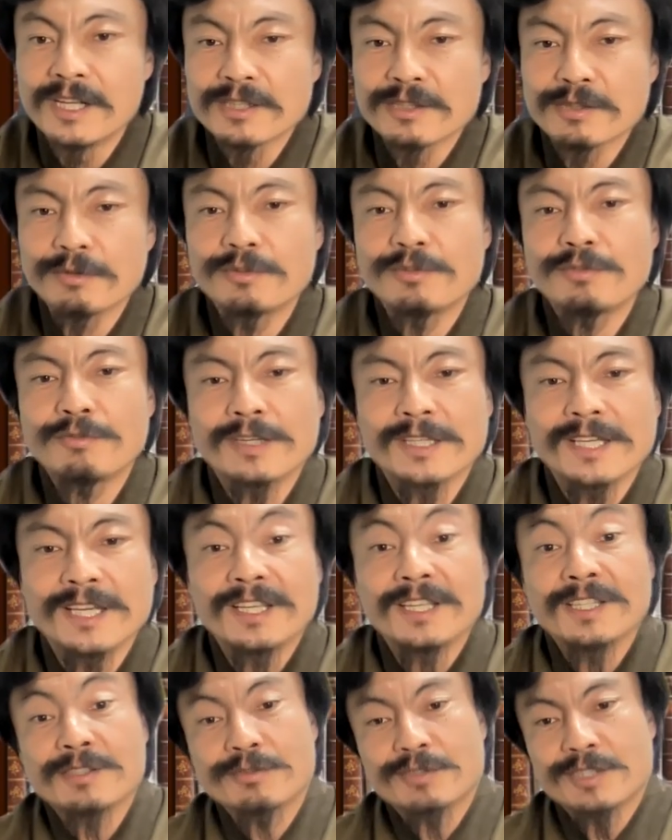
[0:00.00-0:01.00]
そういうのは
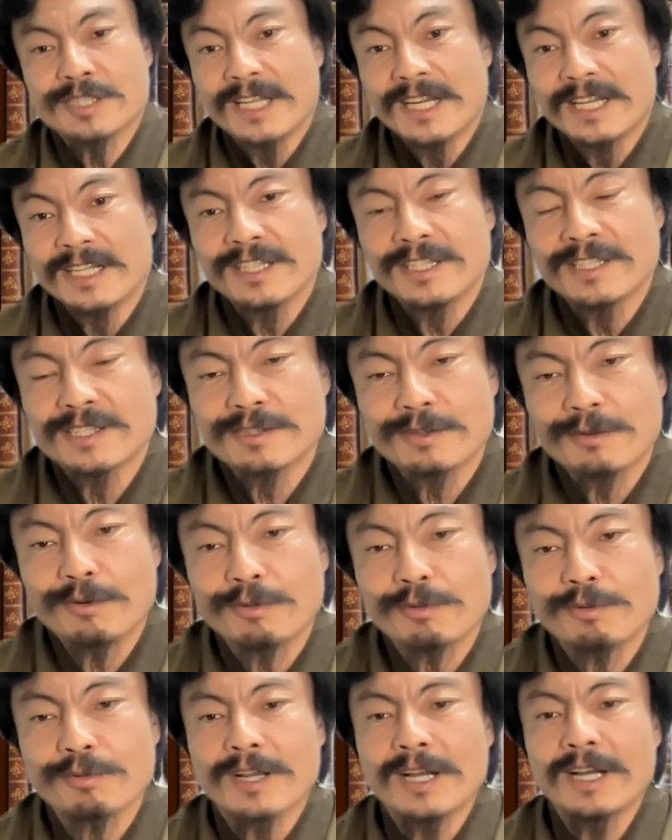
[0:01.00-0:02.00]
軽減措置ないです
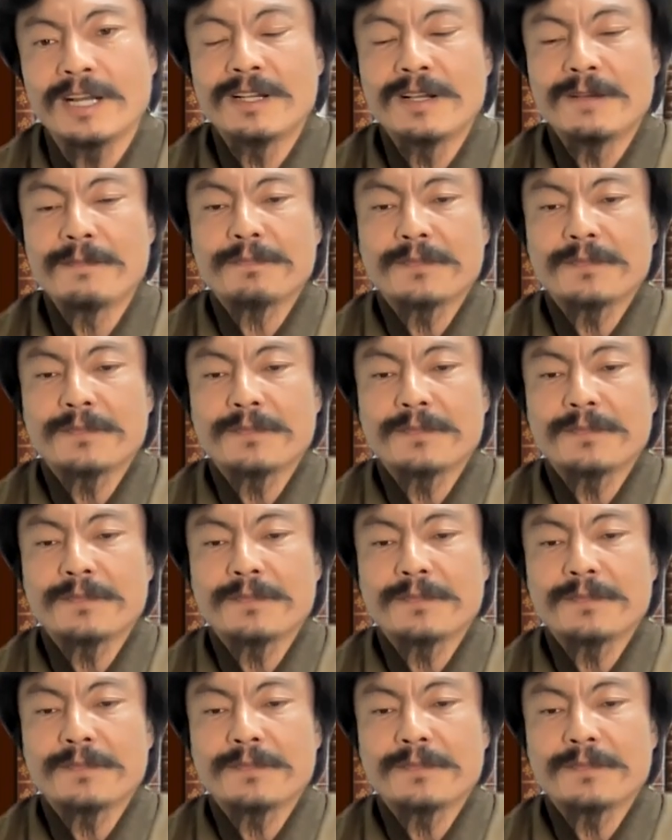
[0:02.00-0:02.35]
よとか、